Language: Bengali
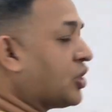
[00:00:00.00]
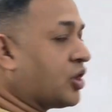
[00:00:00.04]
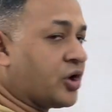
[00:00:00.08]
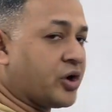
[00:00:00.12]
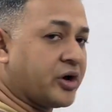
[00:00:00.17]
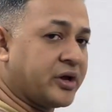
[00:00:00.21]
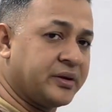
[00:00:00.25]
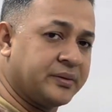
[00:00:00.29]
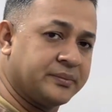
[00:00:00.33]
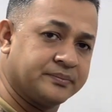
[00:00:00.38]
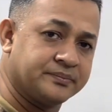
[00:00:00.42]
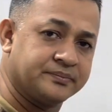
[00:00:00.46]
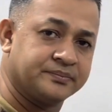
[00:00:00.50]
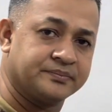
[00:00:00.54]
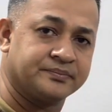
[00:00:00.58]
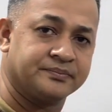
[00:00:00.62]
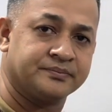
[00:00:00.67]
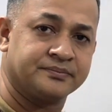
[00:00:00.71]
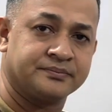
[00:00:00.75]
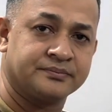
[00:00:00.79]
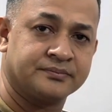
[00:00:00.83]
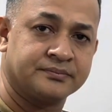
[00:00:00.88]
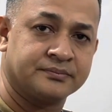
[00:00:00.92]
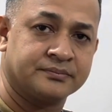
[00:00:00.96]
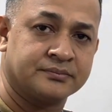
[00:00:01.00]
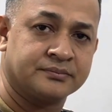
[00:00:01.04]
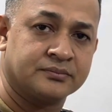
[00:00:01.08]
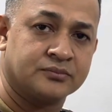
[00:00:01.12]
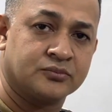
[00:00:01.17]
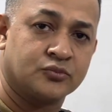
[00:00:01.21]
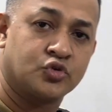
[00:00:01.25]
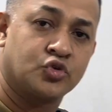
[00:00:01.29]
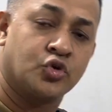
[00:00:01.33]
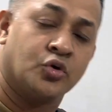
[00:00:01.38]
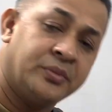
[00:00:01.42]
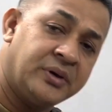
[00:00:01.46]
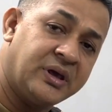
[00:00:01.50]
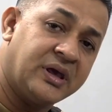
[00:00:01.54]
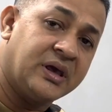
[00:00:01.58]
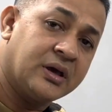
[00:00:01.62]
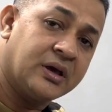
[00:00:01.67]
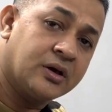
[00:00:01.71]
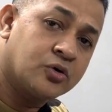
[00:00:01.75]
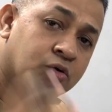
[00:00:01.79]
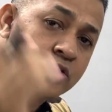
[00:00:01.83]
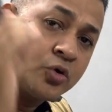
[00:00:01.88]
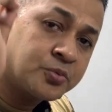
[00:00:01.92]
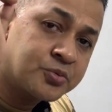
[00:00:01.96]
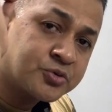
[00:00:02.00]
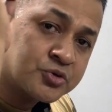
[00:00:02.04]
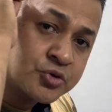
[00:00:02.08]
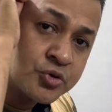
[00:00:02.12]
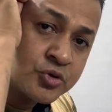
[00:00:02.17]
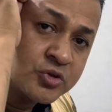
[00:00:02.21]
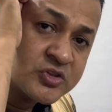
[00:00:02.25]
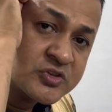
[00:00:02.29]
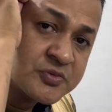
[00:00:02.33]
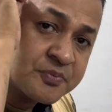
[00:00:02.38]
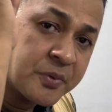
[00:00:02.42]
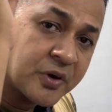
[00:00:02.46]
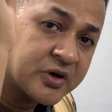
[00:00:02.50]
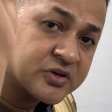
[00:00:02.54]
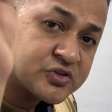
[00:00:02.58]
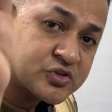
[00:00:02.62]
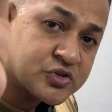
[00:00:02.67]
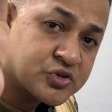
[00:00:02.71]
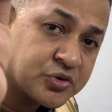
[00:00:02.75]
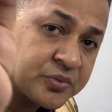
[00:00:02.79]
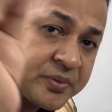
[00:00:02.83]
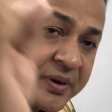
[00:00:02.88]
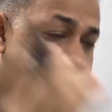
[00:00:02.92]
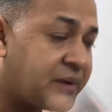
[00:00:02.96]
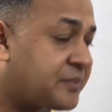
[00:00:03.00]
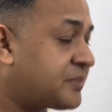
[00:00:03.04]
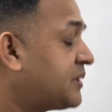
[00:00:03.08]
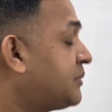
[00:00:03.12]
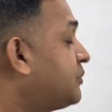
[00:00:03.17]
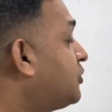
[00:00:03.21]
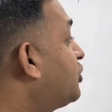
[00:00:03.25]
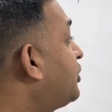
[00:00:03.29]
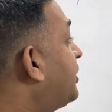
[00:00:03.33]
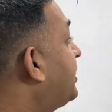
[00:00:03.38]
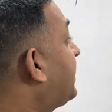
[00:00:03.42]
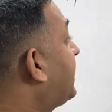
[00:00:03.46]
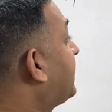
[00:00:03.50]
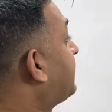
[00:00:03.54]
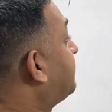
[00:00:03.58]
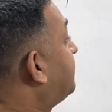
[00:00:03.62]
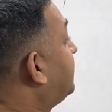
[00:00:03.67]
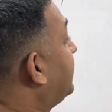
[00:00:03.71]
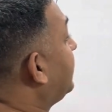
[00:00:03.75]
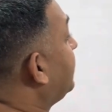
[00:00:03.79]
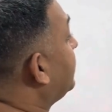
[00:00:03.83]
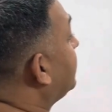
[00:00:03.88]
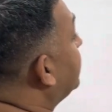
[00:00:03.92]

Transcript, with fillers: হয় তুমি খুব সুস্পষ্টভাবে মনে রাখবে